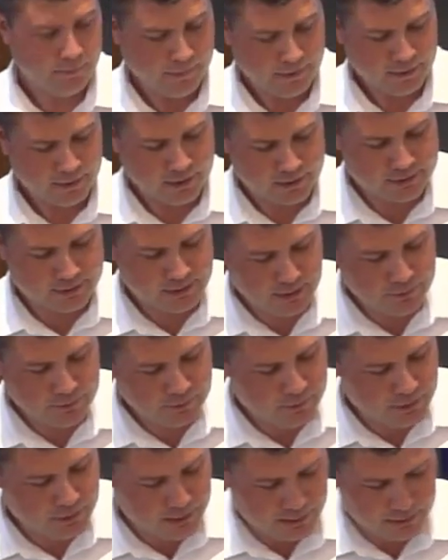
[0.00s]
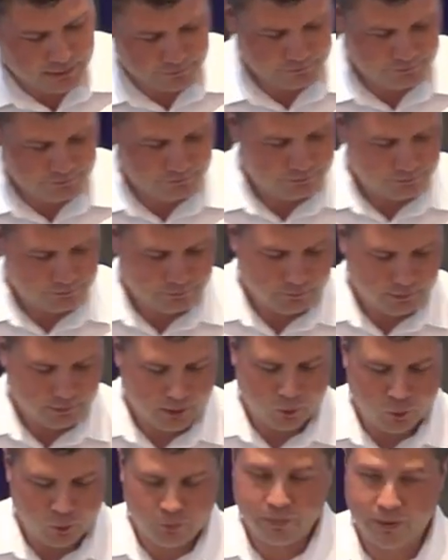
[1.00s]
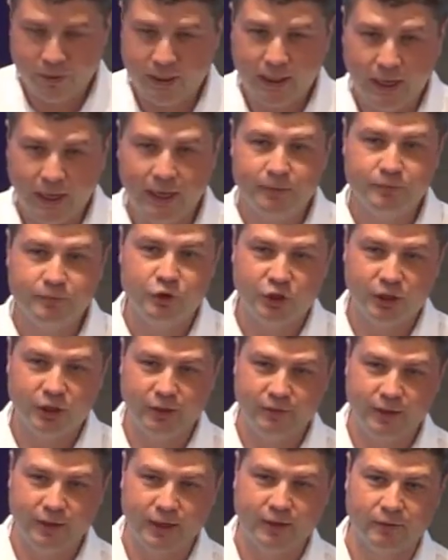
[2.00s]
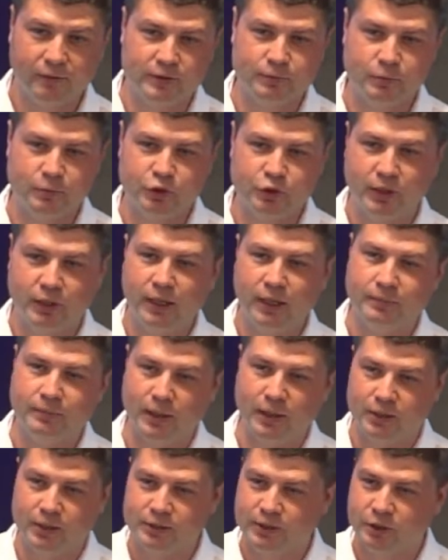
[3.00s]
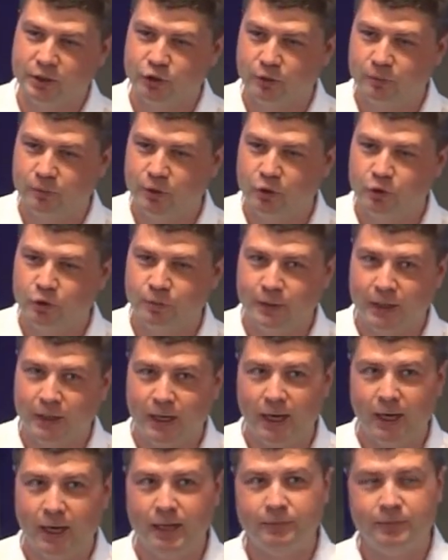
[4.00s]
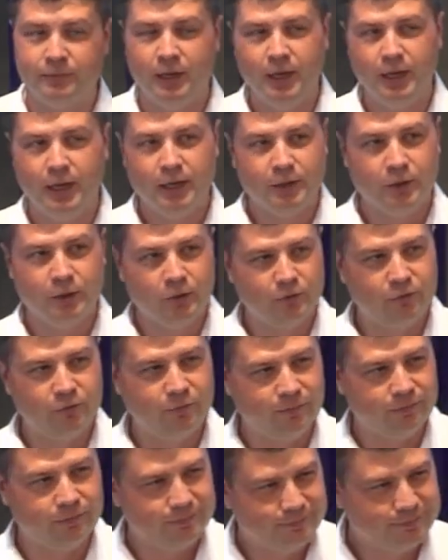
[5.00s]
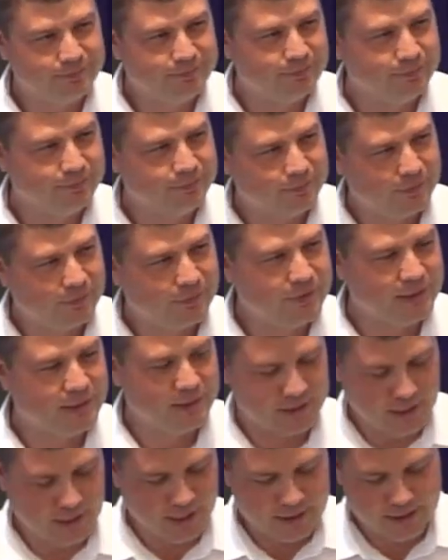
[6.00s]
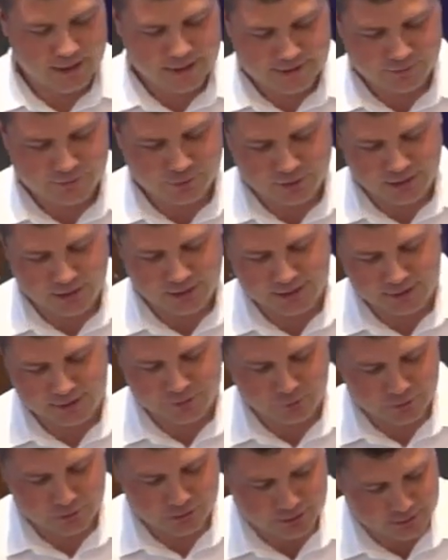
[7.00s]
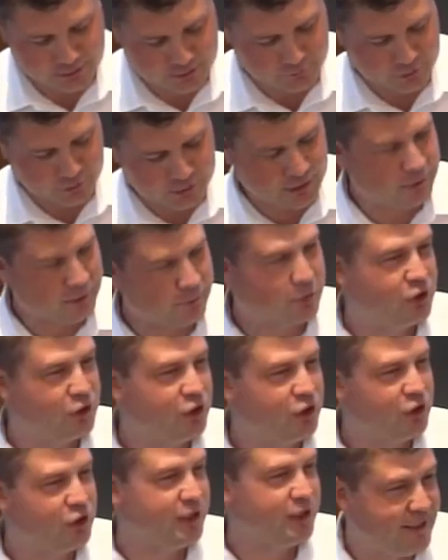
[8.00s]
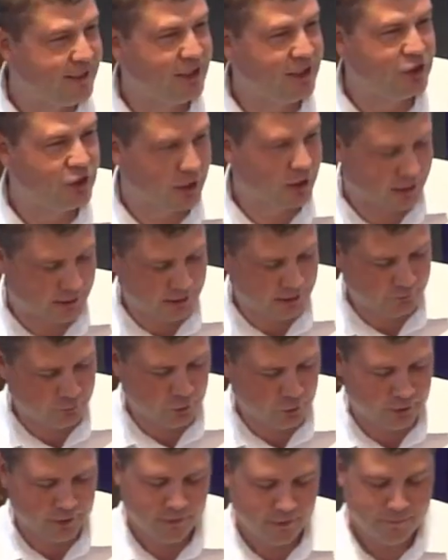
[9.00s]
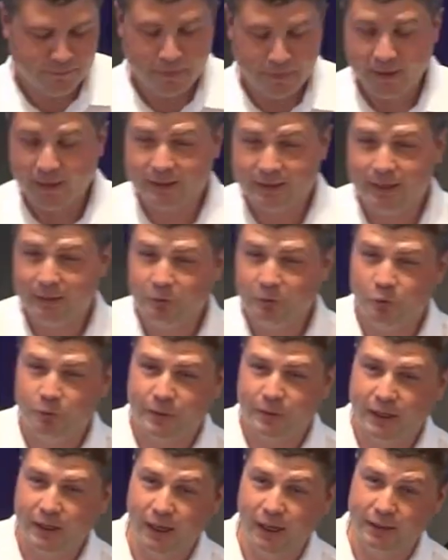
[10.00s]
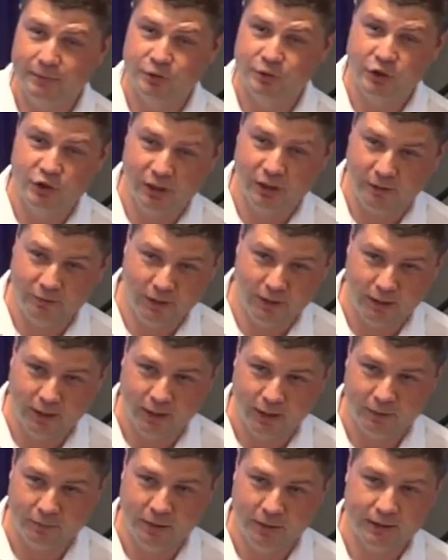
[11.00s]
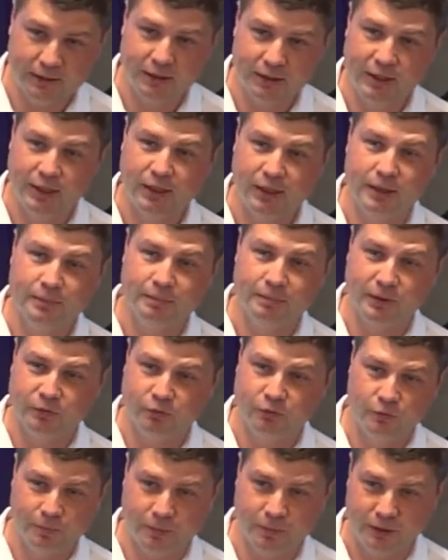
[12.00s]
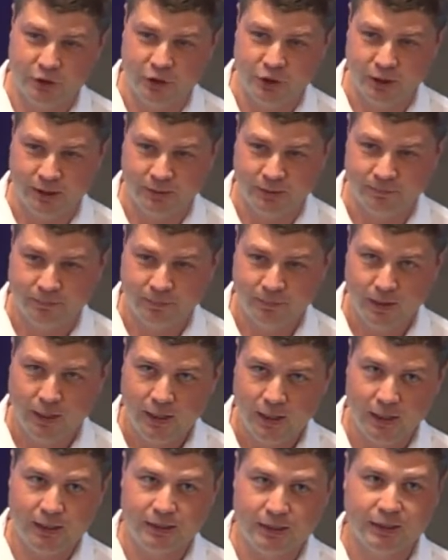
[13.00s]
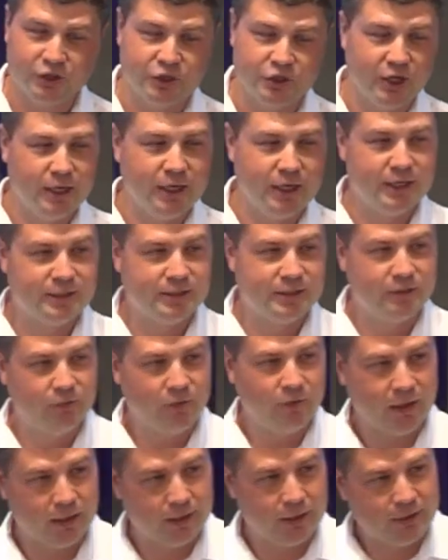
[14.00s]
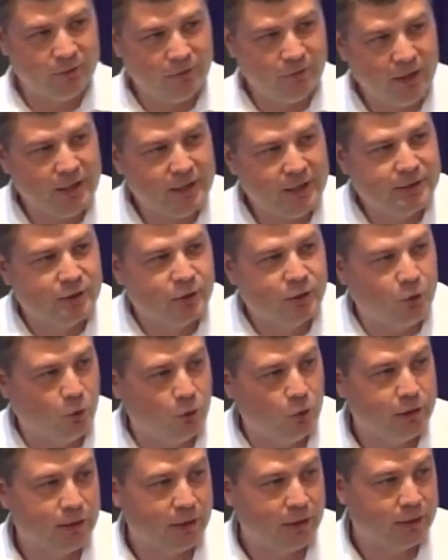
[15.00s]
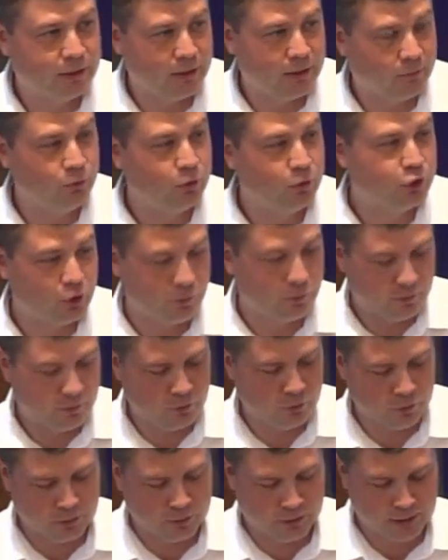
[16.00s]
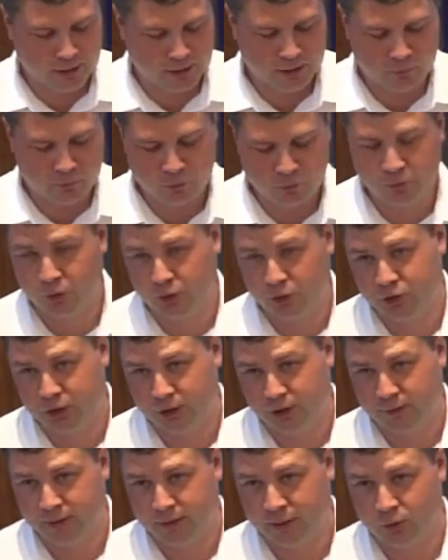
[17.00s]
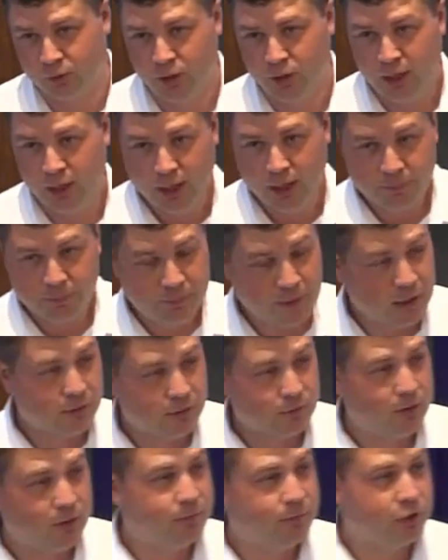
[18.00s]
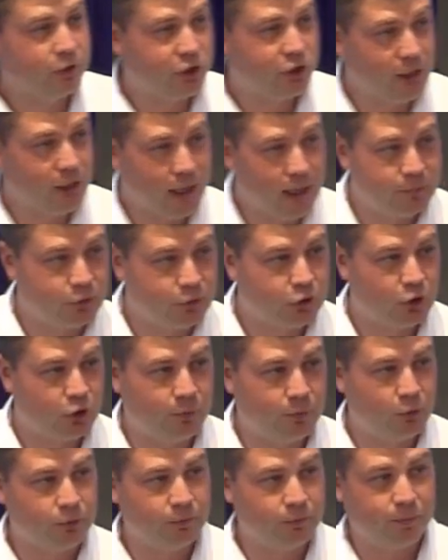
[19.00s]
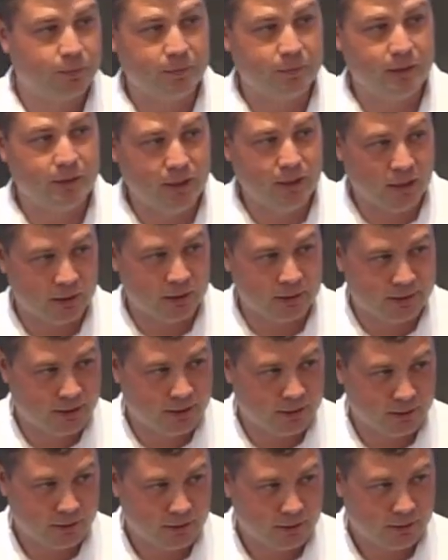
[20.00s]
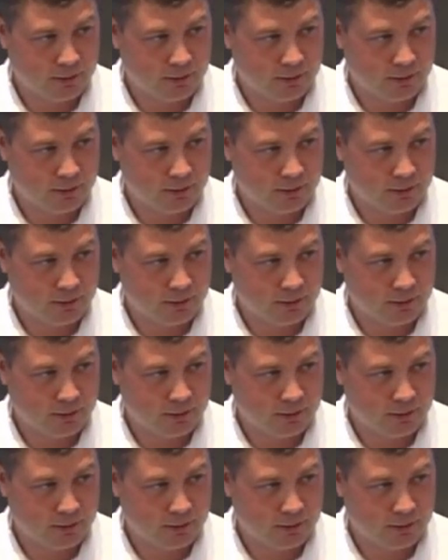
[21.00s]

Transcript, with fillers: Когда мы упрекаем человека. Возможно, нам кажется, что мы не упрекаем, но всегда есть вот, этот вот, вот эта вот частичка того. Когда мы упрекаем человека, мы это делаем по двум причинам. Или точнее, есть два, две исходных того, что мы делаем упрек человеку. Первый, мы желаем, чтобы он поменялся.